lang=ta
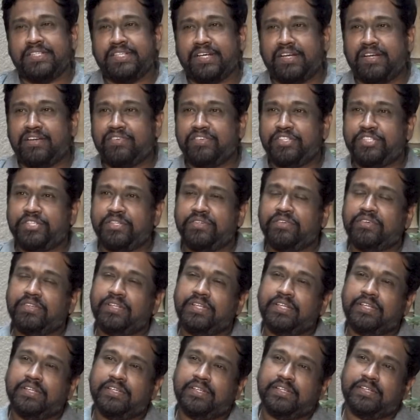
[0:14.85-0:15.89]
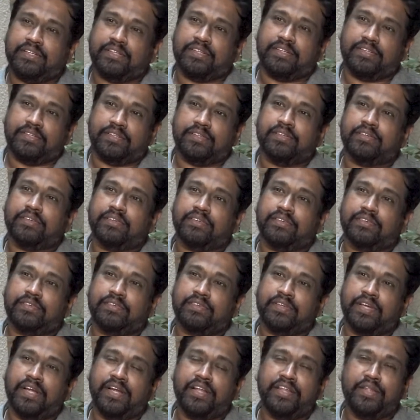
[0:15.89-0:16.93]
ஈஸியான விஷயம் வந்து
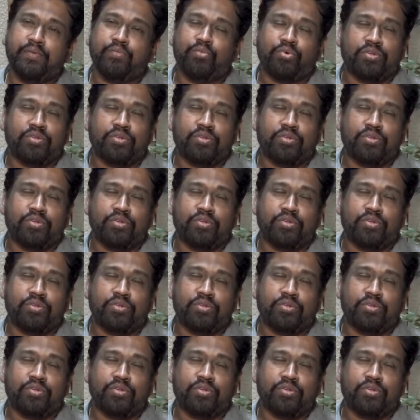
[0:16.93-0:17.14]
எழுதி